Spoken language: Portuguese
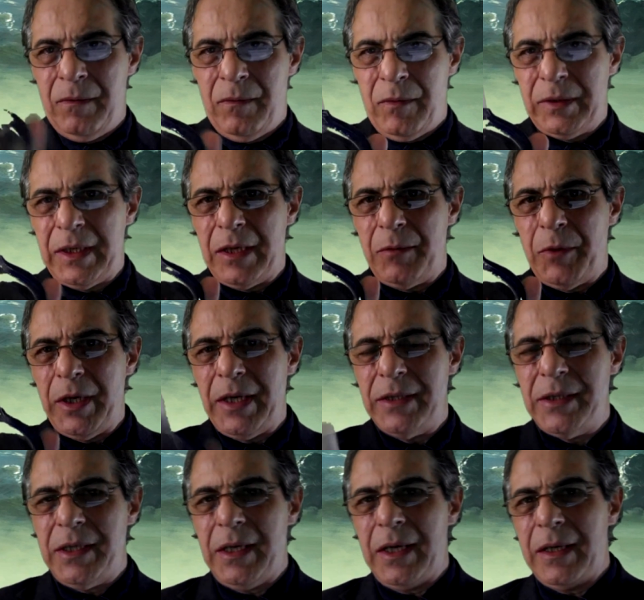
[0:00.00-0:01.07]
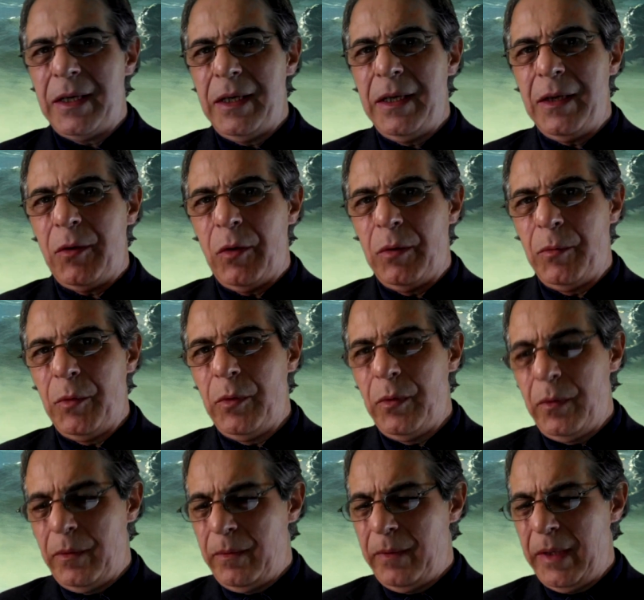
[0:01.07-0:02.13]
Vou dar uma olhadinha aqui em
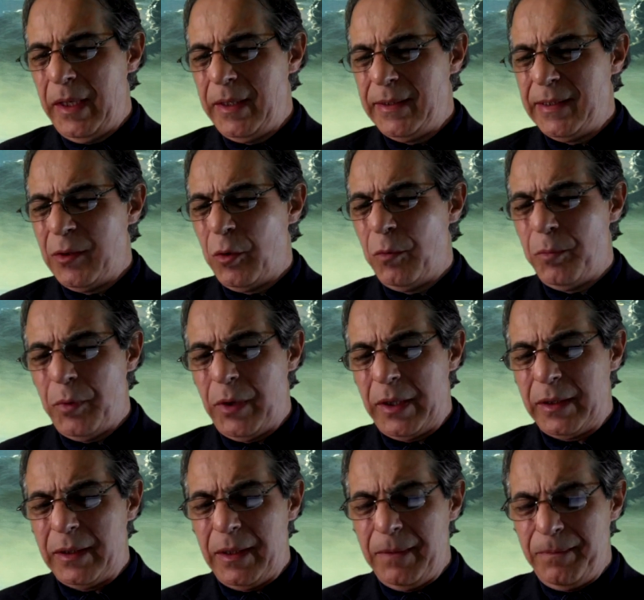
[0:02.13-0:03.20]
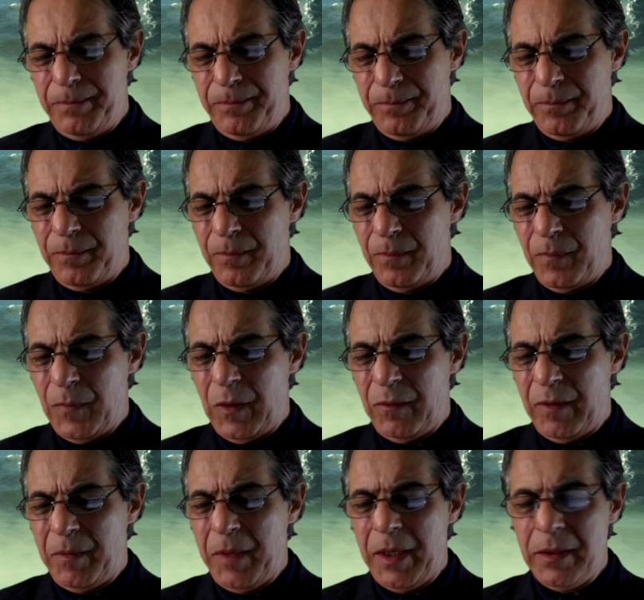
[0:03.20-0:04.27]
como ele se comporta
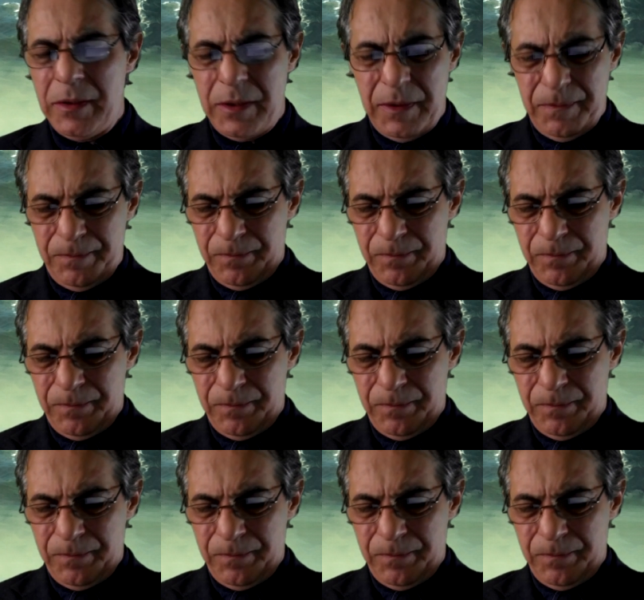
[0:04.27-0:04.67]
novamente.